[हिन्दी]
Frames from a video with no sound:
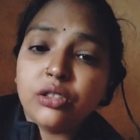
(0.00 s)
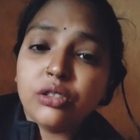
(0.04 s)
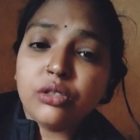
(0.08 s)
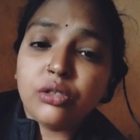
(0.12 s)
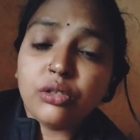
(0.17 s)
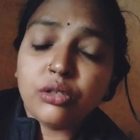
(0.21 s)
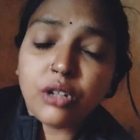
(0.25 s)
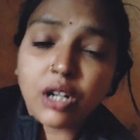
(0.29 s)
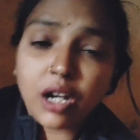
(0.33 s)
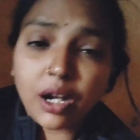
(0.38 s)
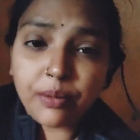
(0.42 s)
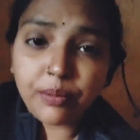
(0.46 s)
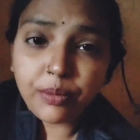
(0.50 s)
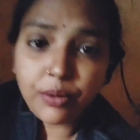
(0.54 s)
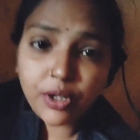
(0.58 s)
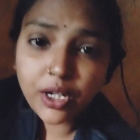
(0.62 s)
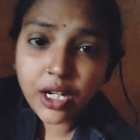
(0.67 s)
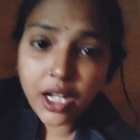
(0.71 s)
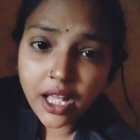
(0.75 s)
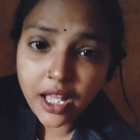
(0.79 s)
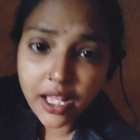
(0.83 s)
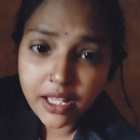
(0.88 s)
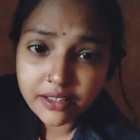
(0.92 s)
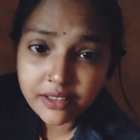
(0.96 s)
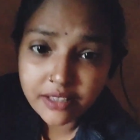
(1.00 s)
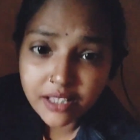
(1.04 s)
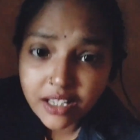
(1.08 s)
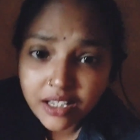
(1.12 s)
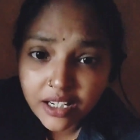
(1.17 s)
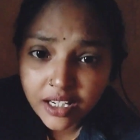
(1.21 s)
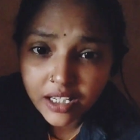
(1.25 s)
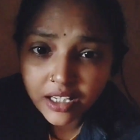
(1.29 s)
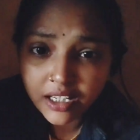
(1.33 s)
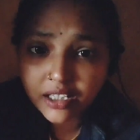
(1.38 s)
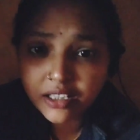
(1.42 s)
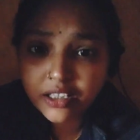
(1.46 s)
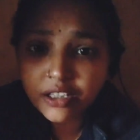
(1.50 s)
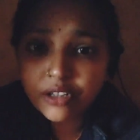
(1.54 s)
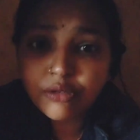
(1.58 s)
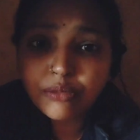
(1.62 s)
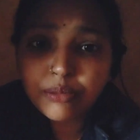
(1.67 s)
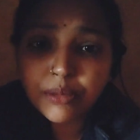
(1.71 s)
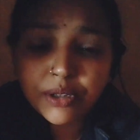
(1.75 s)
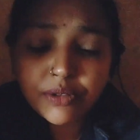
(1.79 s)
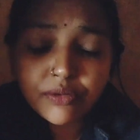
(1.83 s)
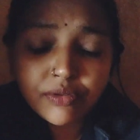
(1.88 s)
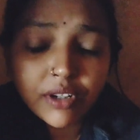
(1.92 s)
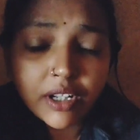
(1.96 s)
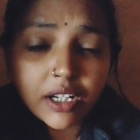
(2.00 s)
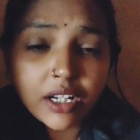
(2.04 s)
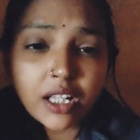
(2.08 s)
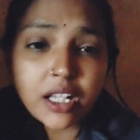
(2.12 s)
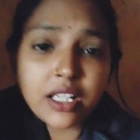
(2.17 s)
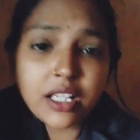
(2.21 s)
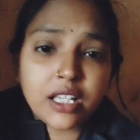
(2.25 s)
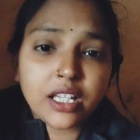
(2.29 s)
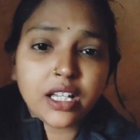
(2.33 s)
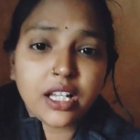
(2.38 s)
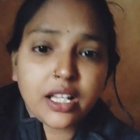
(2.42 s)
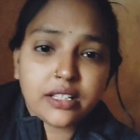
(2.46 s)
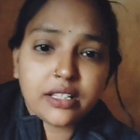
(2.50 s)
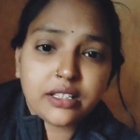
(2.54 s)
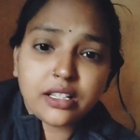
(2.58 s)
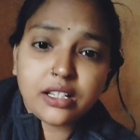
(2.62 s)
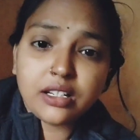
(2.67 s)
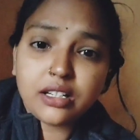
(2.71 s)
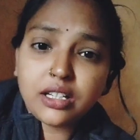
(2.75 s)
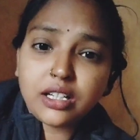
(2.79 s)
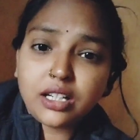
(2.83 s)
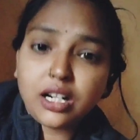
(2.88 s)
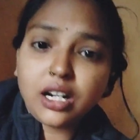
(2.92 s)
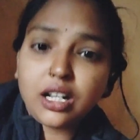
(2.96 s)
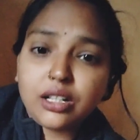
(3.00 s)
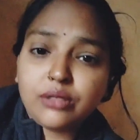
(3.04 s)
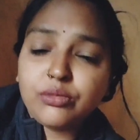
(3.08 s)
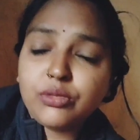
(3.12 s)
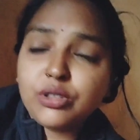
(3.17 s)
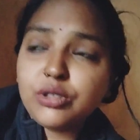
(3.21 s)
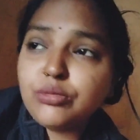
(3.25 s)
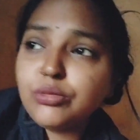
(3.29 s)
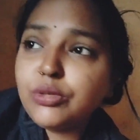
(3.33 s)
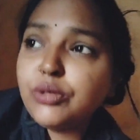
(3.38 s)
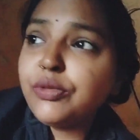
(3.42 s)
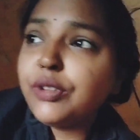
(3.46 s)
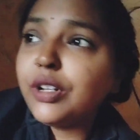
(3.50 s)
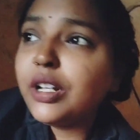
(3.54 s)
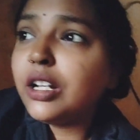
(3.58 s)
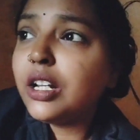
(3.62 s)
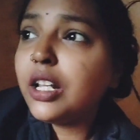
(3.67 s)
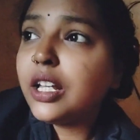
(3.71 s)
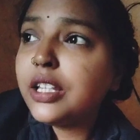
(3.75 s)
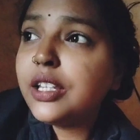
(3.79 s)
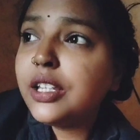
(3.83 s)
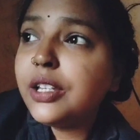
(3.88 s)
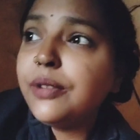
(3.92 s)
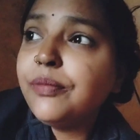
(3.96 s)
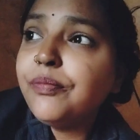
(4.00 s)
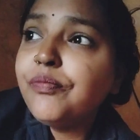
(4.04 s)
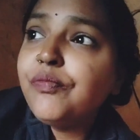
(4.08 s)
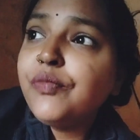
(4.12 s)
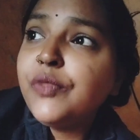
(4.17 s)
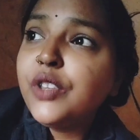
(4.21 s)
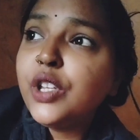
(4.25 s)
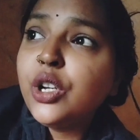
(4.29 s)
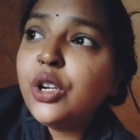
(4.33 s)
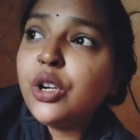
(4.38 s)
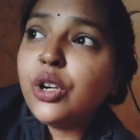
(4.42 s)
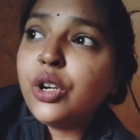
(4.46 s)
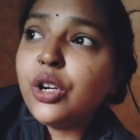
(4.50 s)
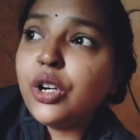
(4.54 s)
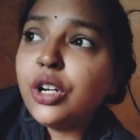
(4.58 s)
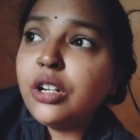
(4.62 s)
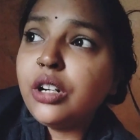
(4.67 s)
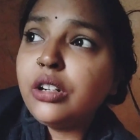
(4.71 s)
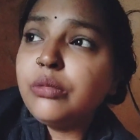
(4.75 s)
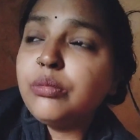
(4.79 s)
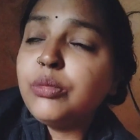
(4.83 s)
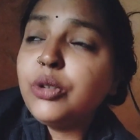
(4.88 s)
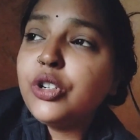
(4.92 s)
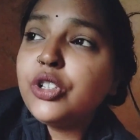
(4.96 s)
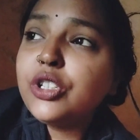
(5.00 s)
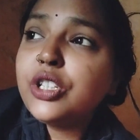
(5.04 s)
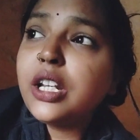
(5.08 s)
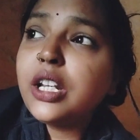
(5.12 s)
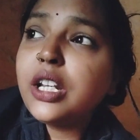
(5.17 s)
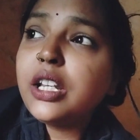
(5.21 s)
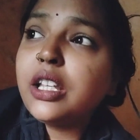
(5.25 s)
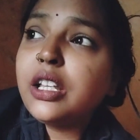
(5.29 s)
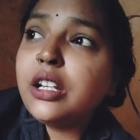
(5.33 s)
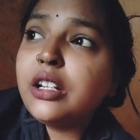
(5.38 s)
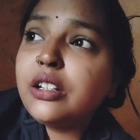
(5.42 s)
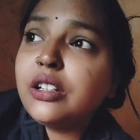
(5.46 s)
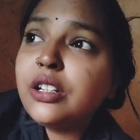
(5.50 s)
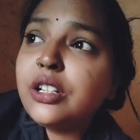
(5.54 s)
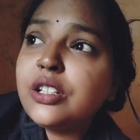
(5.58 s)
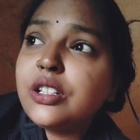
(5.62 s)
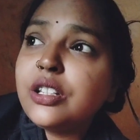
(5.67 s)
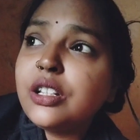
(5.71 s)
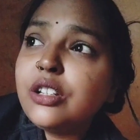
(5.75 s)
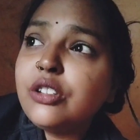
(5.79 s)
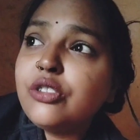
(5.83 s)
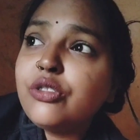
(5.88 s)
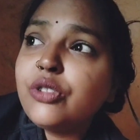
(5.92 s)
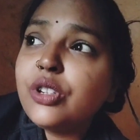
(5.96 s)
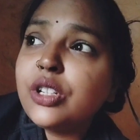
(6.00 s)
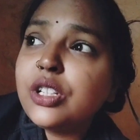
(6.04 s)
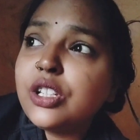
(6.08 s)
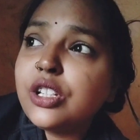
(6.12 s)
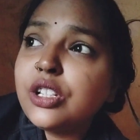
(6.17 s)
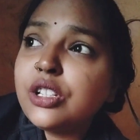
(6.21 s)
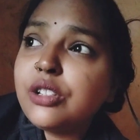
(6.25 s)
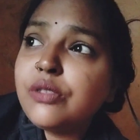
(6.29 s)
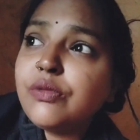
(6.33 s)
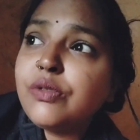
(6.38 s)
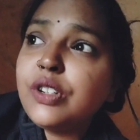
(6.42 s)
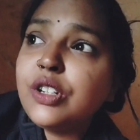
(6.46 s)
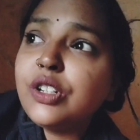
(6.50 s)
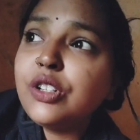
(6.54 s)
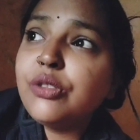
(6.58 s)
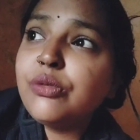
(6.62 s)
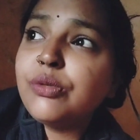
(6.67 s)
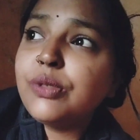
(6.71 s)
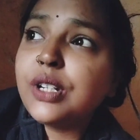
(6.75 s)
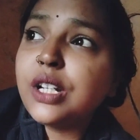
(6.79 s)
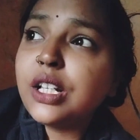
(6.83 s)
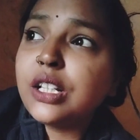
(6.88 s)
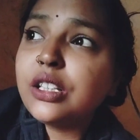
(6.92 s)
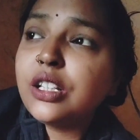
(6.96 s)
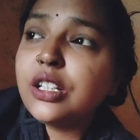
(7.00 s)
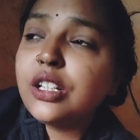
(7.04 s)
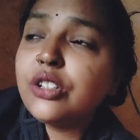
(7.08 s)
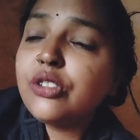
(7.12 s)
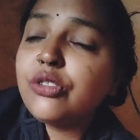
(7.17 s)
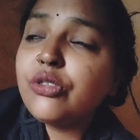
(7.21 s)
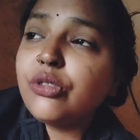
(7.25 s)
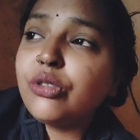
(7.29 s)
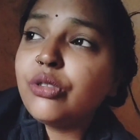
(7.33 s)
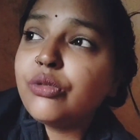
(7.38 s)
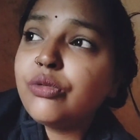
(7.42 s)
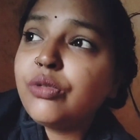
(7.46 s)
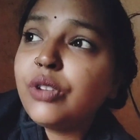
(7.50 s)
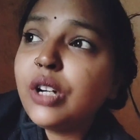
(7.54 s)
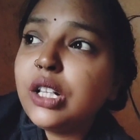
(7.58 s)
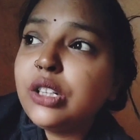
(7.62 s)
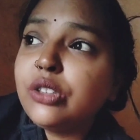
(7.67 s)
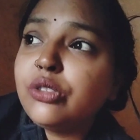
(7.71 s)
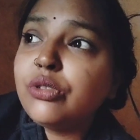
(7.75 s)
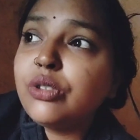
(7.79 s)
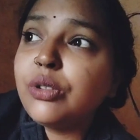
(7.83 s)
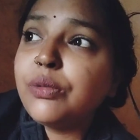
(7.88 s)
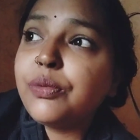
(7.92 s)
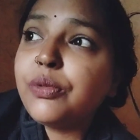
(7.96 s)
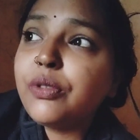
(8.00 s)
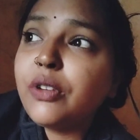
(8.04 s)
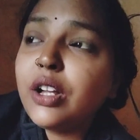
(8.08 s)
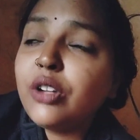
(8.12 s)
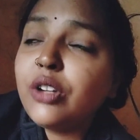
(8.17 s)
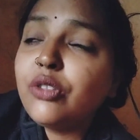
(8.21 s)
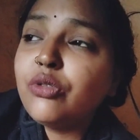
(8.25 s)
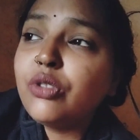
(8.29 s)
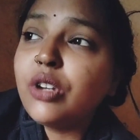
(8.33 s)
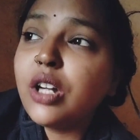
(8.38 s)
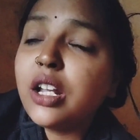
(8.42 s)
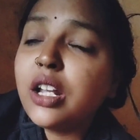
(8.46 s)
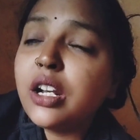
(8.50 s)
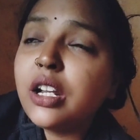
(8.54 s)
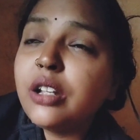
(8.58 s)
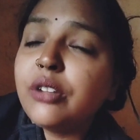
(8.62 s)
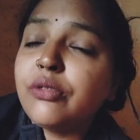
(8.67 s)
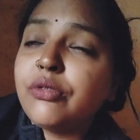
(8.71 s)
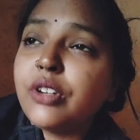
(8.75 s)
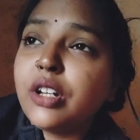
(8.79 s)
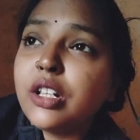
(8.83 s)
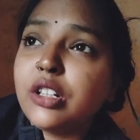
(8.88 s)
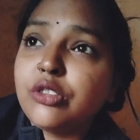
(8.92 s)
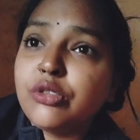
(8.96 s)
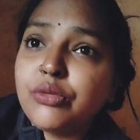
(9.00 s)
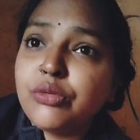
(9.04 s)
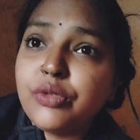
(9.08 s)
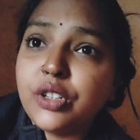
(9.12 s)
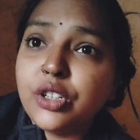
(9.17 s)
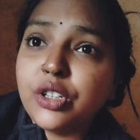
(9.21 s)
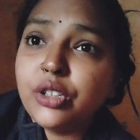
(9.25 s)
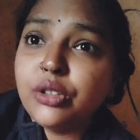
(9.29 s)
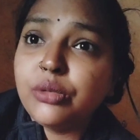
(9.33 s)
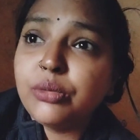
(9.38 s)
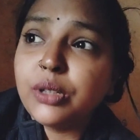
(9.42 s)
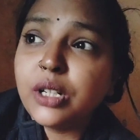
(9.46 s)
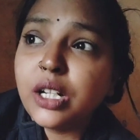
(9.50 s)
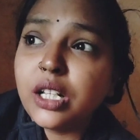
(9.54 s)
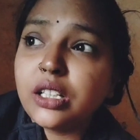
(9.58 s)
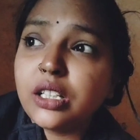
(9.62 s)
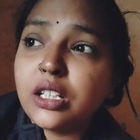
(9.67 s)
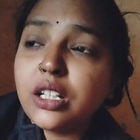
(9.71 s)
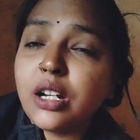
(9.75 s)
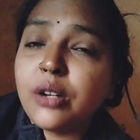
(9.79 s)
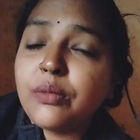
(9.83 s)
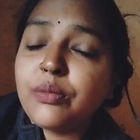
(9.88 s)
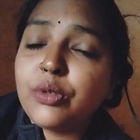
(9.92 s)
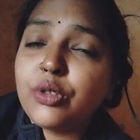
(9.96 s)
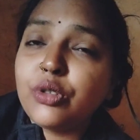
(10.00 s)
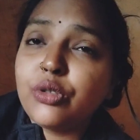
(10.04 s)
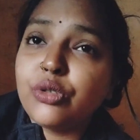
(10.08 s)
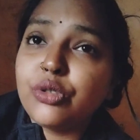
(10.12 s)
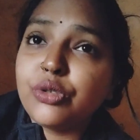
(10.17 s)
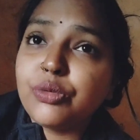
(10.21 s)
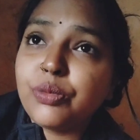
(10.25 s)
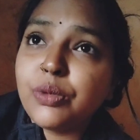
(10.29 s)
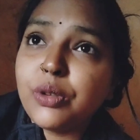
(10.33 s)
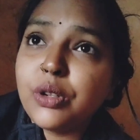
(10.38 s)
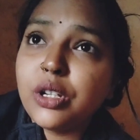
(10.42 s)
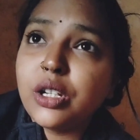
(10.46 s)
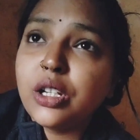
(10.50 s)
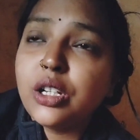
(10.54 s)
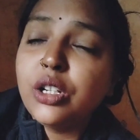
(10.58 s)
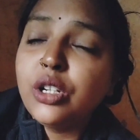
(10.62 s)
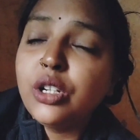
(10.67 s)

तो आप लोग ऐसा नेगेटिव मत फैलाइए ऐसा नकारात्मक मत फैलाइए और बहुत सारे क्रिएटर्स हैं जो अच्छे अच्छे वीडियो बनाते हैं जो लोग फालतू अफवाहें उड़ा रहे हैं फालतू वीडियो बनाते हैं आप लोग उस पर